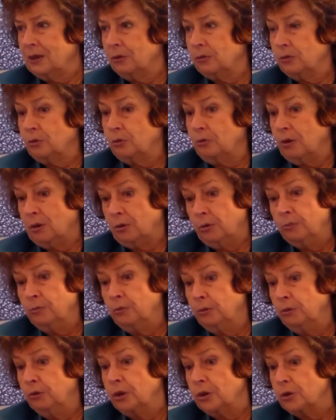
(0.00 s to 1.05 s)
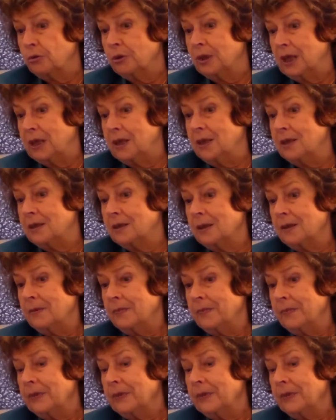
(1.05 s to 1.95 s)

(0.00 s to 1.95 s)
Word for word: Donc je crois que le boulot d'un journaliste,